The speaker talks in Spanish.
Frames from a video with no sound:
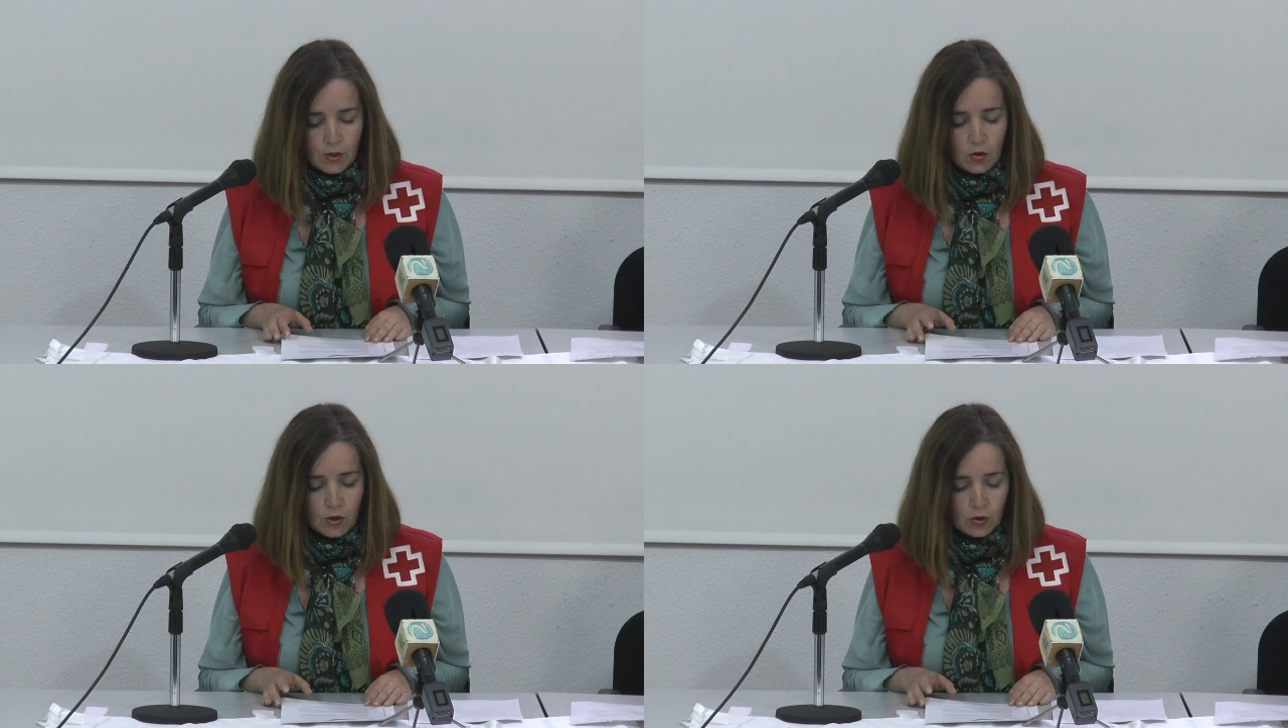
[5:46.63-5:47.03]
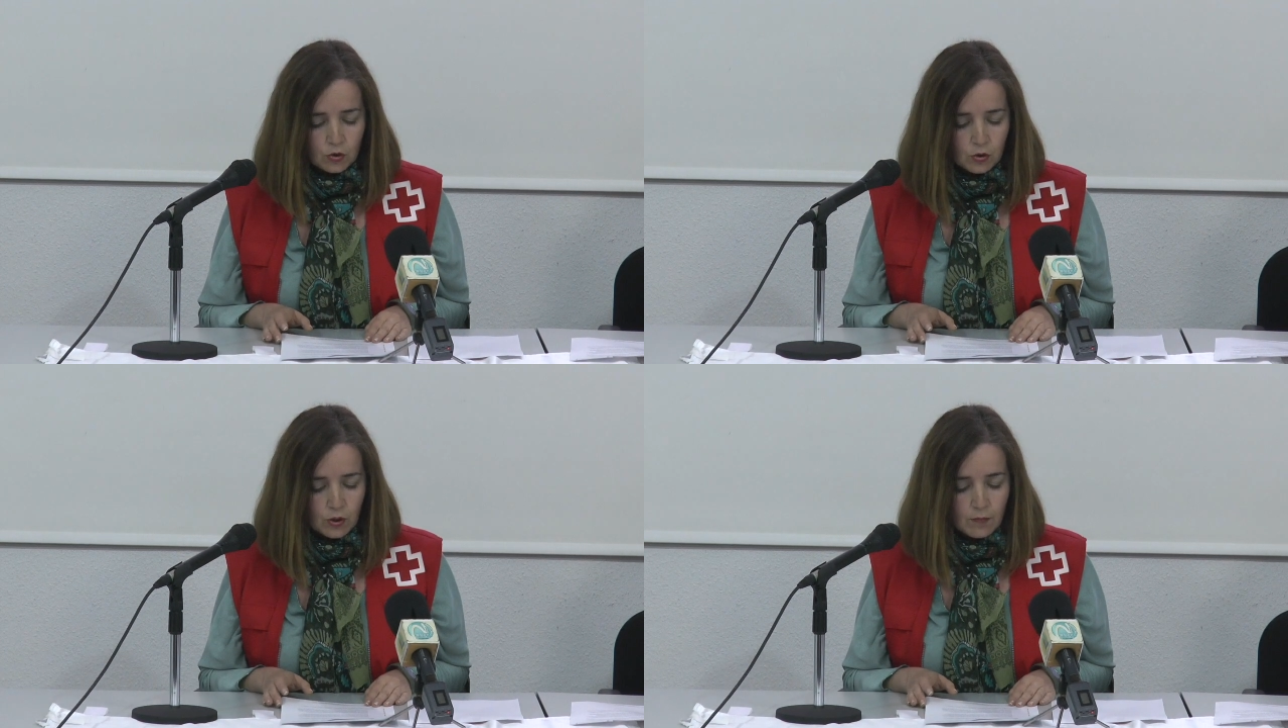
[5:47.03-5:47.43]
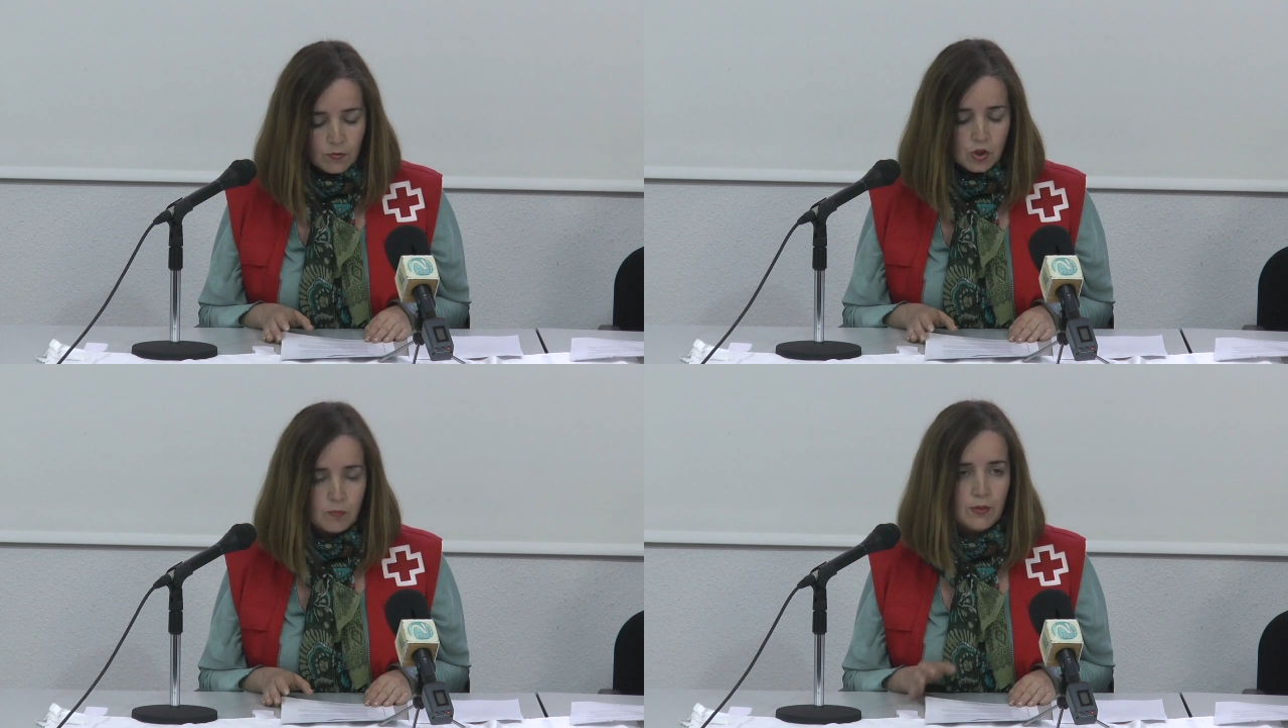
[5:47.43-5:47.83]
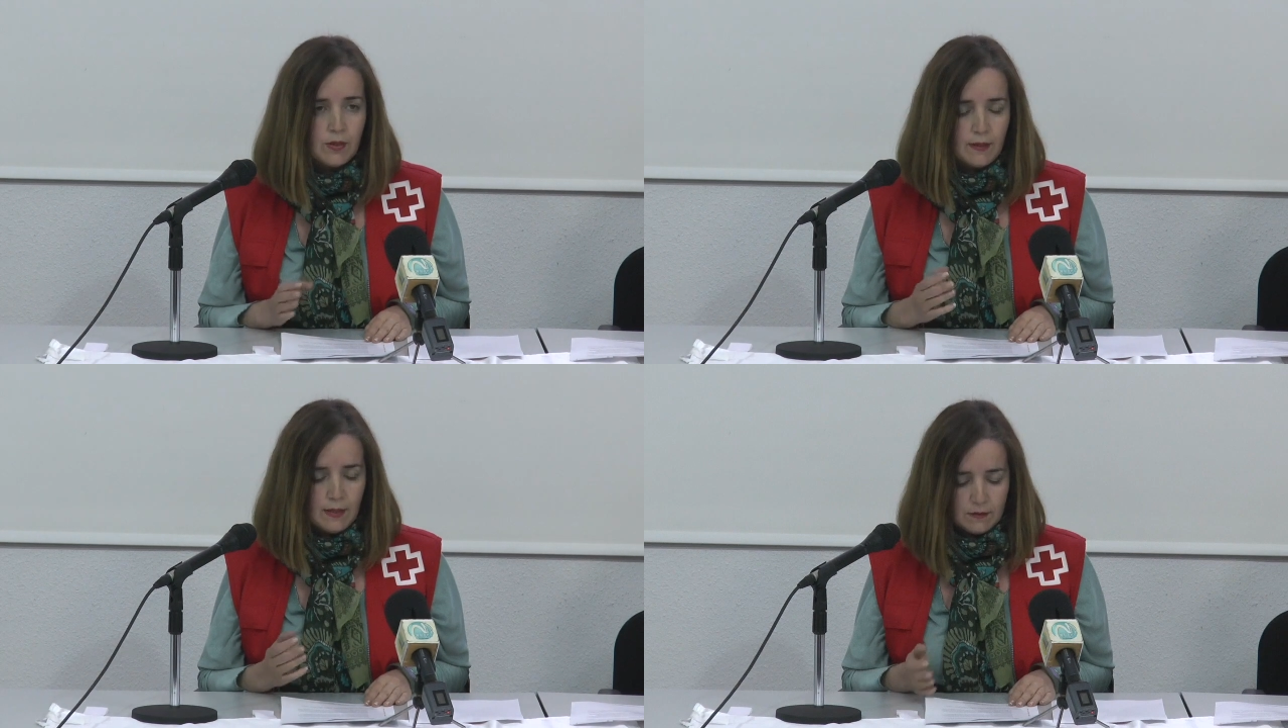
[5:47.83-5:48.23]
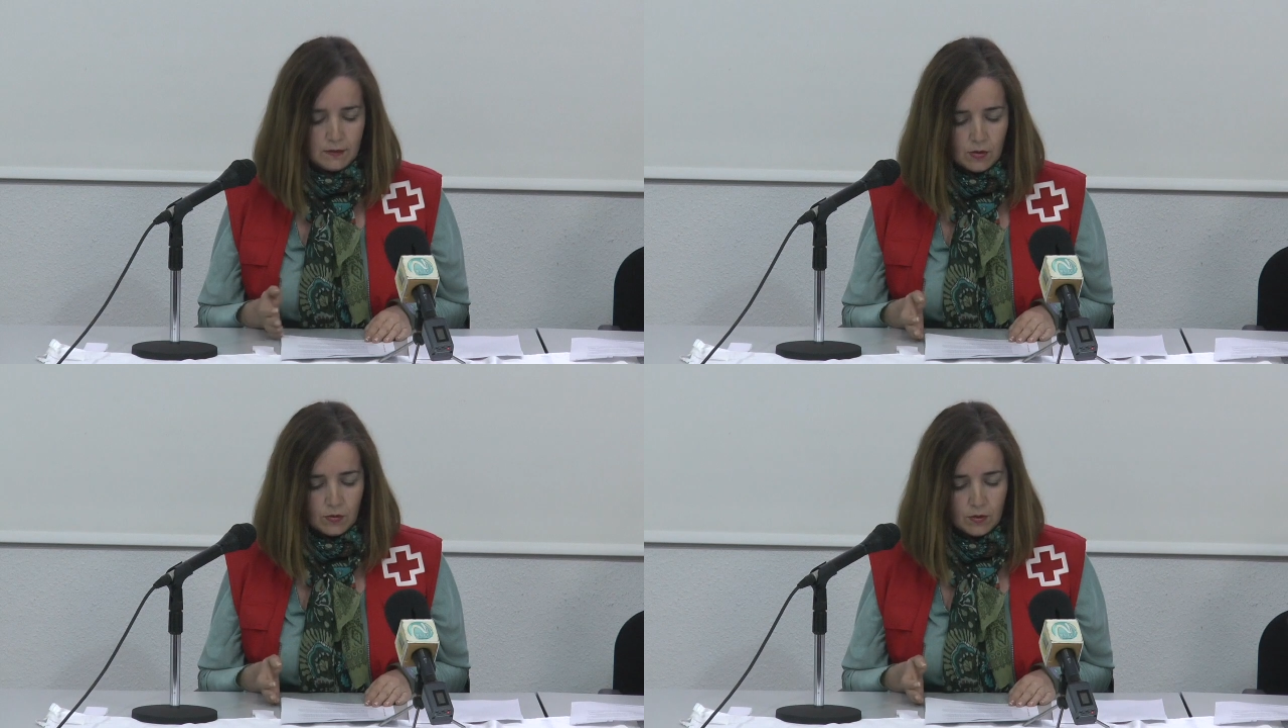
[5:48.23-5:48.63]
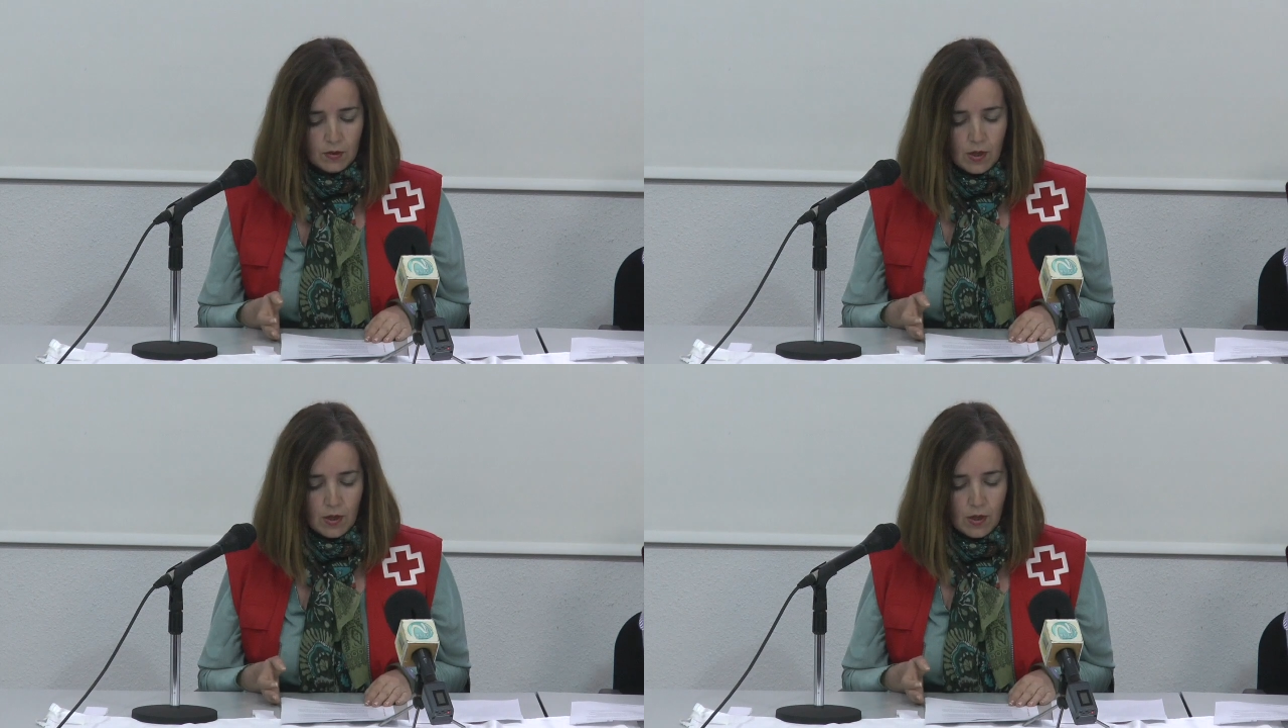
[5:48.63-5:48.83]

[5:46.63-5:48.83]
lo que le otorga mucho poder de gestión,